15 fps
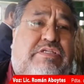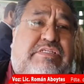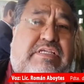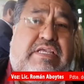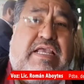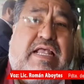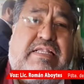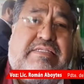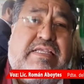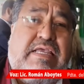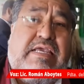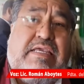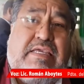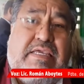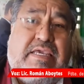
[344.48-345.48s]
nos,
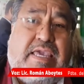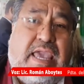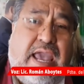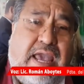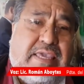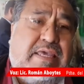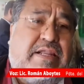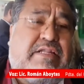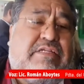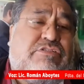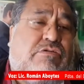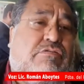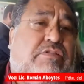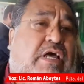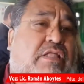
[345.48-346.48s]
comenzar con nuestros
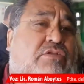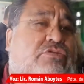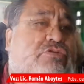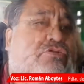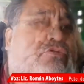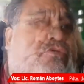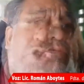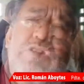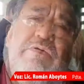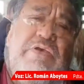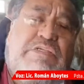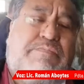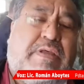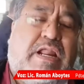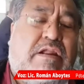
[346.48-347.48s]
funcionarios
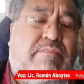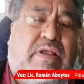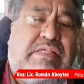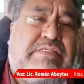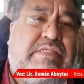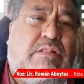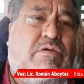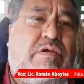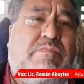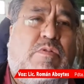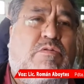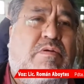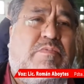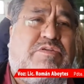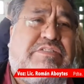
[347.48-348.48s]
y, también
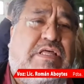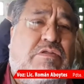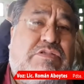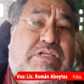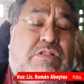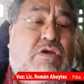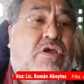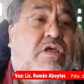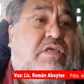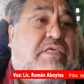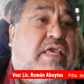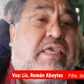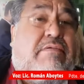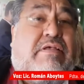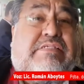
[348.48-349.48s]
con lo que nos toca
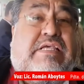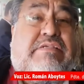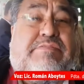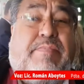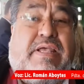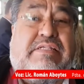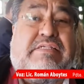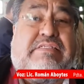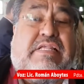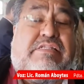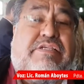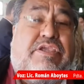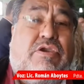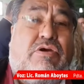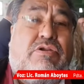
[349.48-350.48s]
como
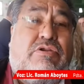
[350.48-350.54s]
ciudadanos.